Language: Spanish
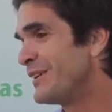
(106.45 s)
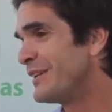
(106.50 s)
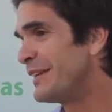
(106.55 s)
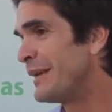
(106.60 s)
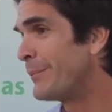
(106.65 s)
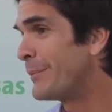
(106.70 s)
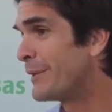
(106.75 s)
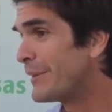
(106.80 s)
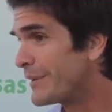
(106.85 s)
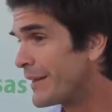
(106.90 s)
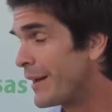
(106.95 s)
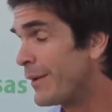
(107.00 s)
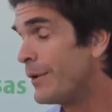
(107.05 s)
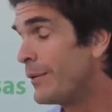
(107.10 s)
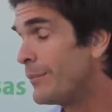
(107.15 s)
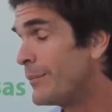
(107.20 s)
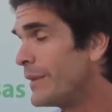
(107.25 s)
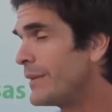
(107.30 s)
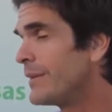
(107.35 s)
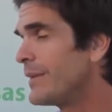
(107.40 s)

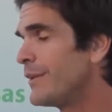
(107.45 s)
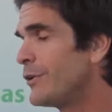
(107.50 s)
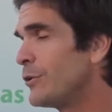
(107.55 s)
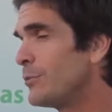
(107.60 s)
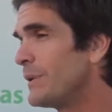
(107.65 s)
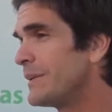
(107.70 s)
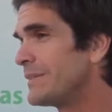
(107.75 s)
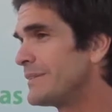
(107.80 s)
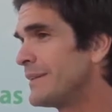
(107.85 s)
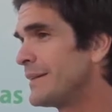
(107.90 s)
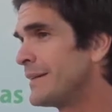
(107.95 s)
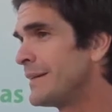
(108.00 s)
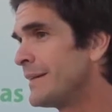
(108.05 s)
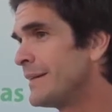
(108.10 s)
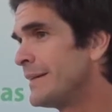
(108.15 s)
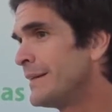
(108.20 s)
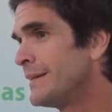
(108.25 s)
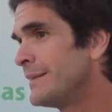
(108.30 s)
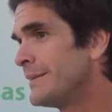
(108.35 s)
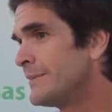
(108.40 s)
lamentablemente no pasa
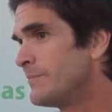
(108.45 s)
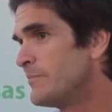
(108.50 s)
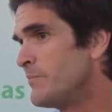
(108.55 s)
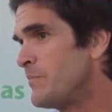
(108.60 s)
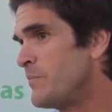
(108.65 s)
nada.